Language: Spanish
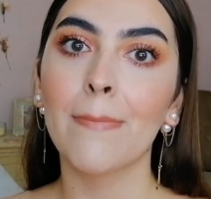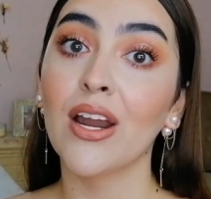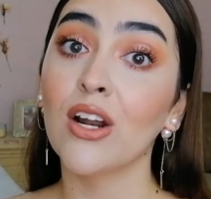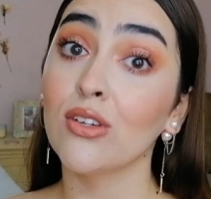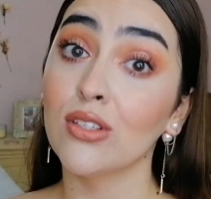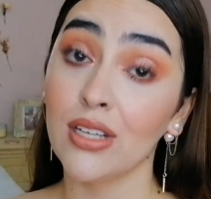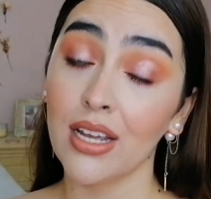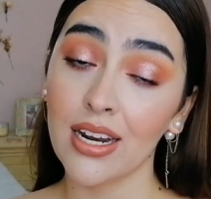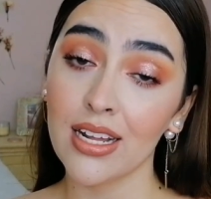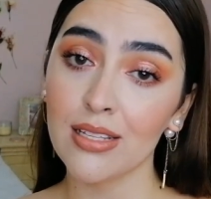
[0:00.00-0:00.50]

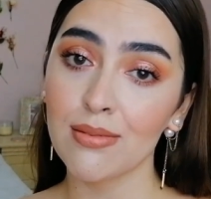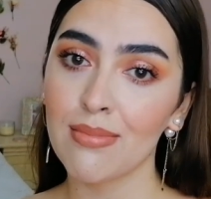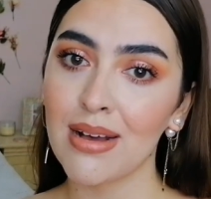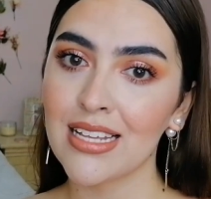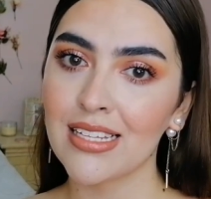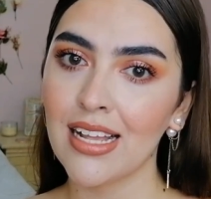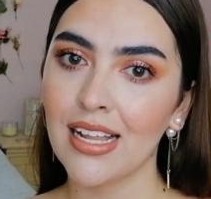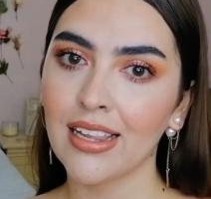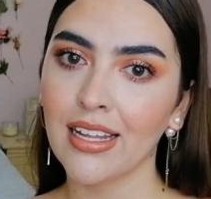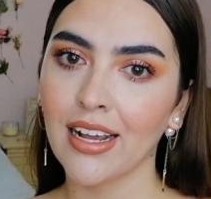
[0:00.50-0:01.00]
pero si eres
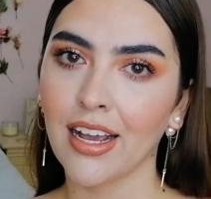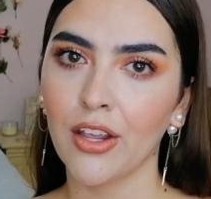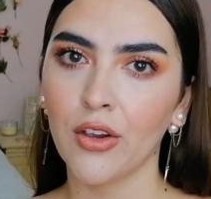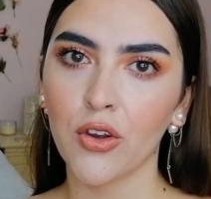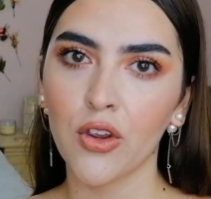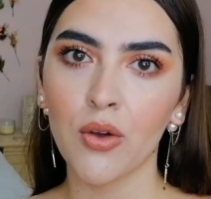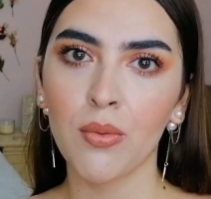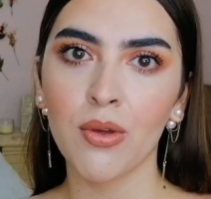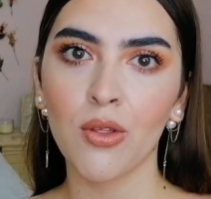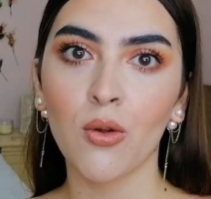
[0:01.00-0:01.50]
más alta que
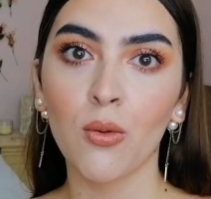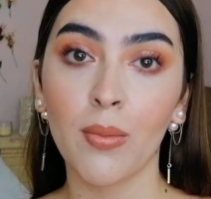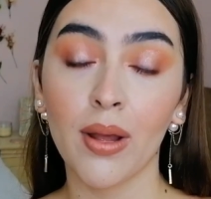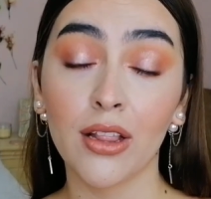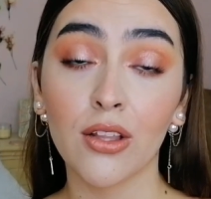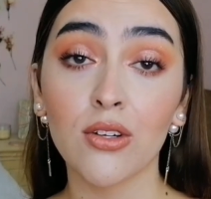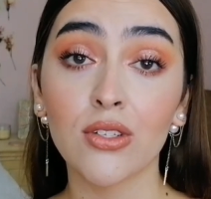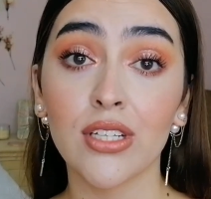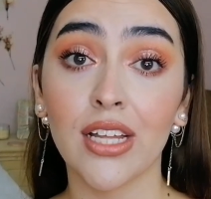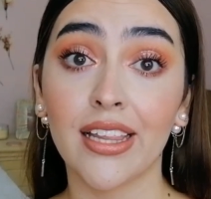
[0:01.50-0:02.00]
yo, yo mido un
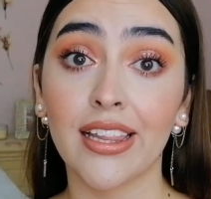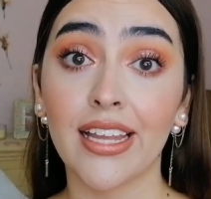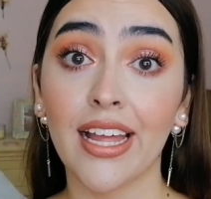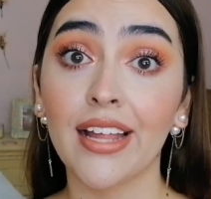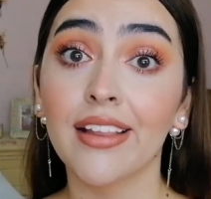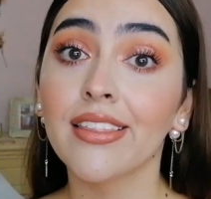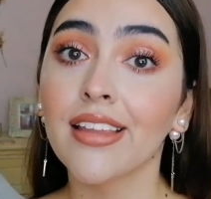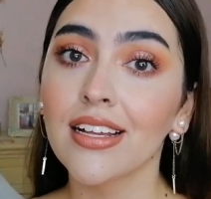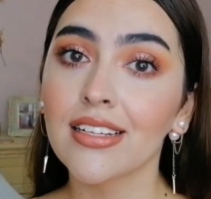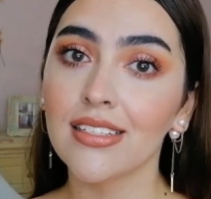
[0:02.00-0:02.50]
metro
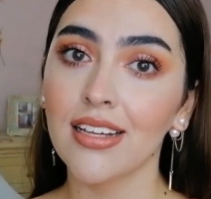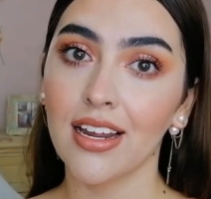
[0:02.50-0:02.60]
setenta,